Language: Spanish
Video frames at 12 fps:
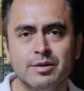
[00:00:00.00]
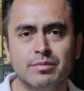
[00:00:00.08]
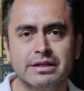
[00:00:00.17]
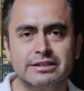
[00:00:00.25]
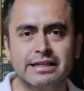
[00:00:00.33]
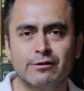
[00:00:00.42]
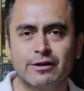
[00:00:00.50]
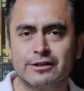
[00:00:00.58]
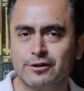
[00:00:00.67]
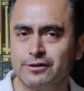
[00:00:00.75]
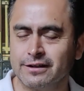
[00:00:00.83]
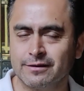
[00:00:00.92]
pues creo que
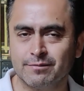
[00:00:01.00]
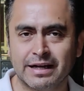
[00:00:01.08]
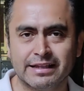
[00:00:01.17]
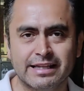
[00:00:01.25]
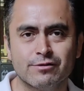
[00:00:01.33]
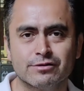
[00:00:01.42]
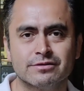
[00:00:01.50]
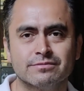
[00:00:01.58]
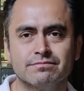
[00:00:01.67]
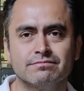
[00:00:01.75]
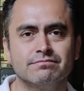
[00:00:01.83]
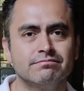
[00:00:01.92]
son
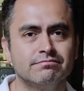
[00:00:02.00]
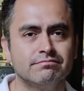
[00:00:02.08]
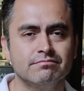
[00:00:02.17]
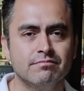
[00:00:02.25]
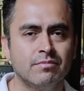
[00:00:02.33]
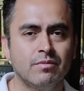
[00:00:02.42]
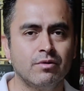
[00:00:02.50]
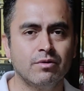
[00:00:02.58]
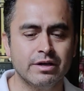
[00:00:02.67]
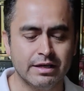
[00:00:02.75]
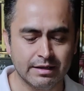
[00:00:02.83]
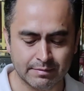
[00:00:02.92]
platillos
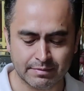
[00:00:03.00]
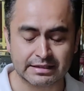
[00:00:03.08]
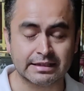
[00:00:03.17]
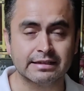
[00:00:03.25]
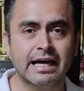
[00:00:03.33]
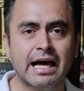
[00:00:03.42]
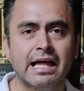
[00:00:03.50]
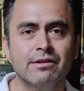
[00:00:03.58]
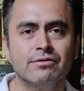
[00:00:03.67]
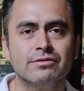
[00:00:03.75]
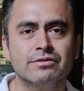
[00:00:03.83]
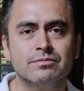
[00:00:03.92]
muy
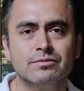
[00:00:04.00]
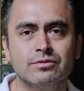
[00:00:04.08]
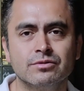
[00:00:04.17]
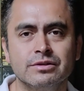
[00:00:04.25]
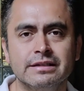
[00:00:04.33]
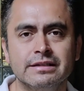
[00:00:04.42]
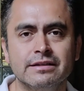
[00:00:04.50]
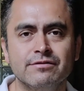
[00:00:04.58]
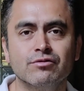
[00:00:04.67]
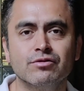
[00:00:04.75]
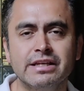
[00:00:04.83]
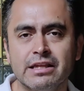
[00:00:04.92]
presentados, muy
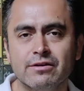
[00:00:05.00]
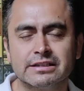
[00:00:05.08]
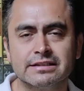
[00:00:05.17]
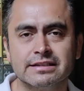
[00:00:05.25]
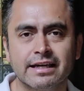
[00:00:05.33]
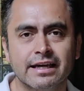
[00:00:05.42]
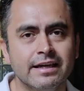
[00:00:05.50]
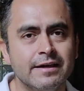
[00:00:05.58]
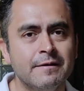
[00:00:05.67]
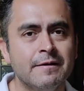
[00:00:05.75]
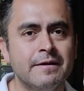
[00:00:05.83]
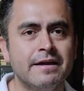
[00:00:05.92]
difundidos, así que
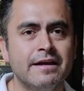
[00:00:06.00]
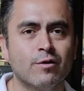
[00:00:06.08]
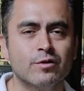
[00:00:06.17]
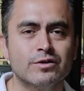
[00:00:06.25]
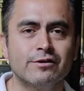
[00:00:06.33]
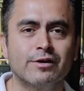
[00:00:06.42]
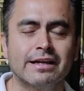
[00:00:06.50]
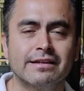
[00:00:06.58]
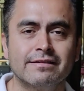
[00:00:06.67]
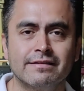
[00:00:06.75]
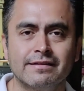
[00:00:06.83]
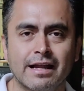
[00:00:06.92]
considero
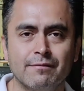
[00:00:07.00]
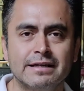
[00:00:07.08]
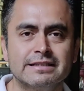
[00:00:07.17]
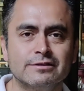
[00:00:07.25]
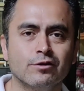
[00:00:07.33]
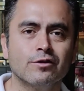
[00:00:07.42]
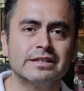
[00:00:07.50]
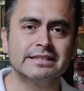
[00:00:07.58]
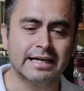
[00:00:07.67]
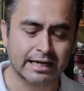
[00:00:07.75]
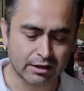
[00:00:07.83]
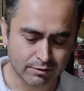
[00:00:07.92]
que tal vez no lo
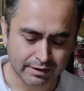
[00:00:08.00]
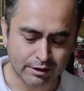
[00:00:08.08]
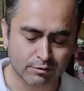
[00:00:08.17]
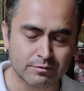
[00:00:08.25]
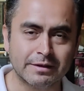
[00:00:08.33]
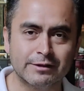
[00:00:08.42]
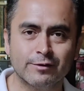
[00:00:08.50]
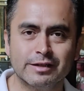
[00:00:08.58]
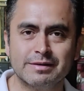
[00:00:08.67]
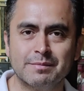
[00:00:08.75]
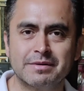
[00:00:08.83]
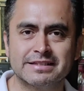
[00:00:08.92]
descarto, en algún momento
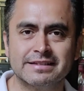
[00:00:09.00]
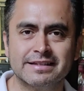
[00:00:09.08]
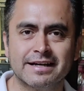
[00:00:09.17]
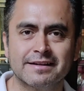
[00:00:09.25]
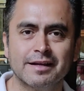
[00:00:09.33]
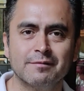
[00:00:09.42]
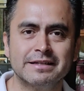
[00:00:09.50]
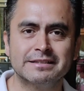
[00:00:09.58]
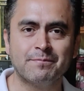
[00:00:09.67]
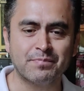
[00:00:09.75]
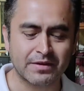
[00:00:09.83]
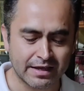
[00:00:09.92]
les voy a presentar tal
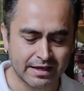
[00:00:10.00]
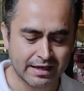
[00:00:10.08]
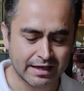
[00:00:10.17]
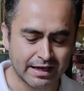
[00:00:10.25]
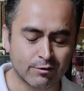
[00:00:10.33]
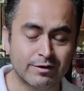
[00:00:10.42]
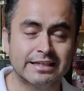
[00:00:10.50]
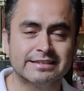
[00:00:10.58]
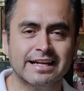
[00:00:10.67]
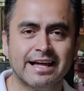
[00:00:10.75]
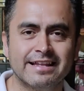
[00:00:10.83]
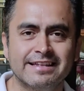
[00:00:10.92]
vez alguna
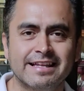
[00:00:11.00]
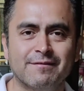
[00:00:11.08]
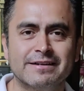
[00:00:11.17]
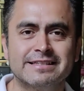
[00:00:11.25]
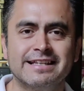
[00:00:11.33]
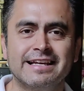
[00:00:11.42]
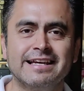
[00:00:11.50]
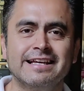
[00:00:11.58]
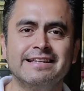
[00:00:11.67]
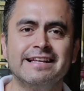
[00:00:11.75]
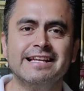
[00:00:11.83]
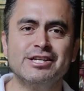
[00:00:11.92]
ensaladita a base
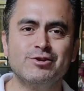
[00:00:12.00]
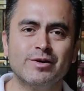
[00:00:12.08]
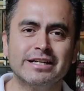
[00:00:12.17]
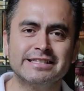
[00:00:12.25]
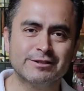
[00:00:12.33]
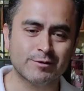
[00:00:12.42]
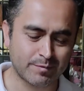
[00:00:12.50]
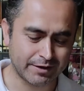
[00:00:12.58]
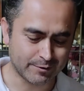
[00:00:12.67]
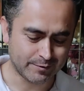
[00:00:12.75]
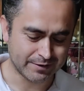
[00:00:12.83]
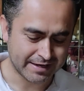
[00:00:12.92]
de, lechugas y eso,
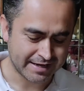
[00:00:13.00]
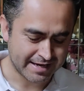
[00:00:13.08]
pero